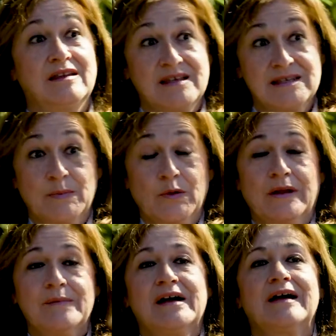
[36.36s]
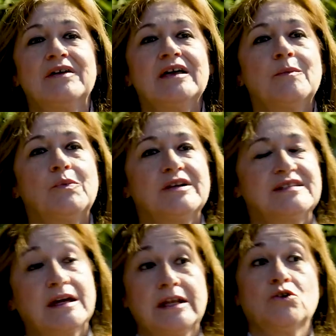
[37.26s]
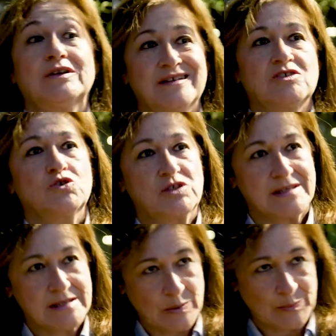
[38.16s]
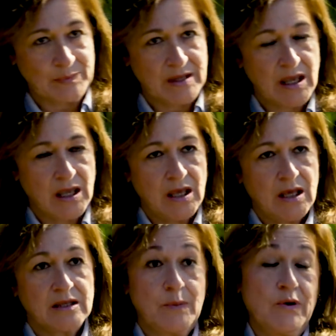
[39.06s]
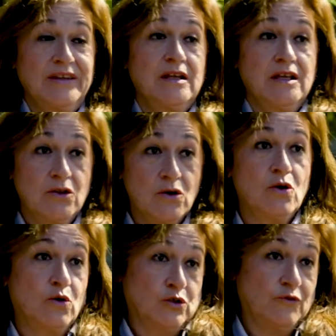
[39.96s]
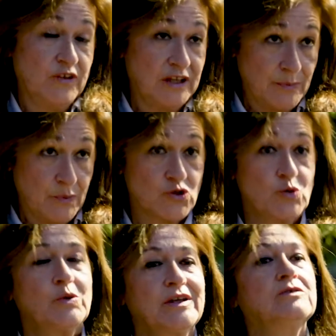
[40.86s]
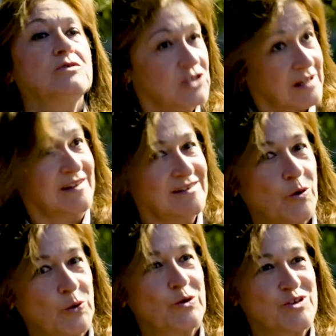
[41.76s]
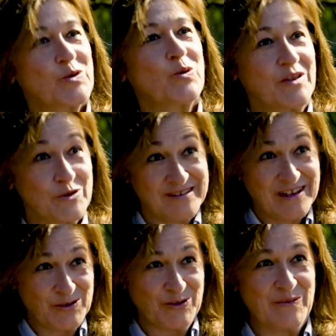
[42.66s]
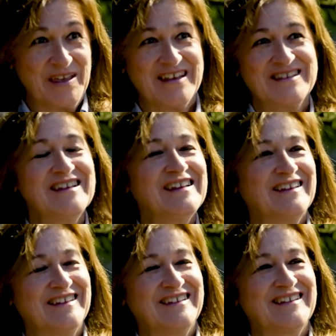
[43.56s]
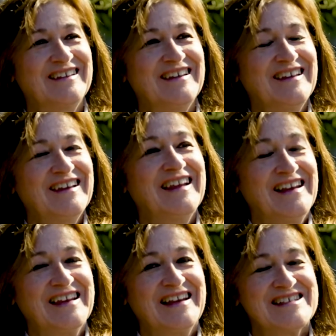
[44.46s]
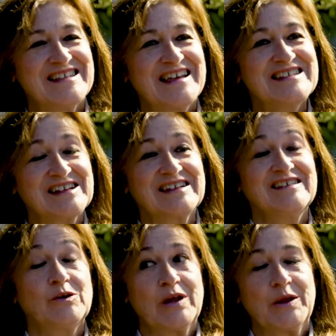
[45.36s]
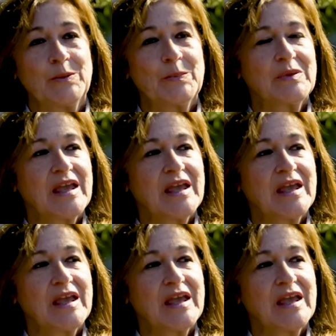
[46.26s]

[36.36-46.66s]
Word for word: ese, problema que había, pues se creó esta asociación. Después ha tenido otros fines, por supuesto, se restauró, esos cuadros están todavía allí en, la iglesia y se restauraron.